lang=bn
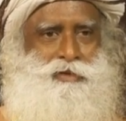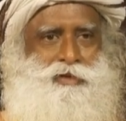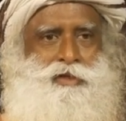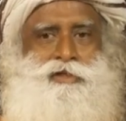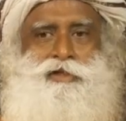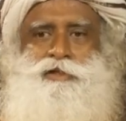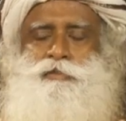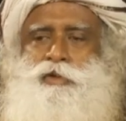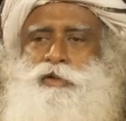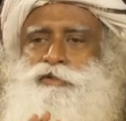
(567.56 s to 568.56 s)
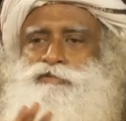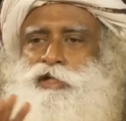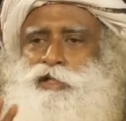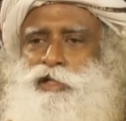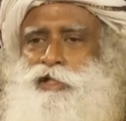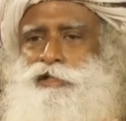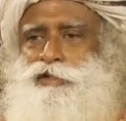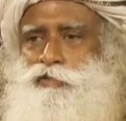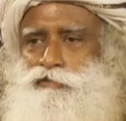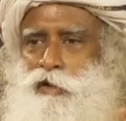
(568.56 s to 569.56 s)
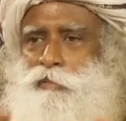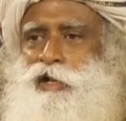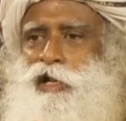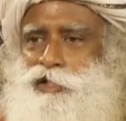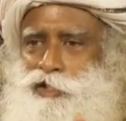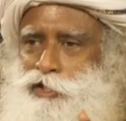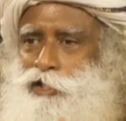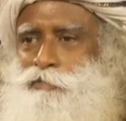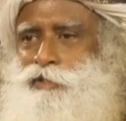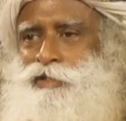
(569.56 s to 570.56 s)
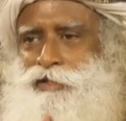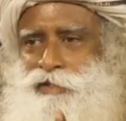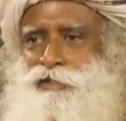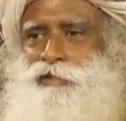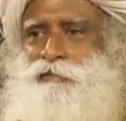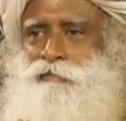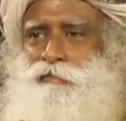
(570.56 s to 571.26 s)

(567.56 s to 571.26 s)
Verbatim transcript: এটা শুধুমাত্র চাহিদার জন্যই যে সম্পর্ক আপনি তৈরি করেন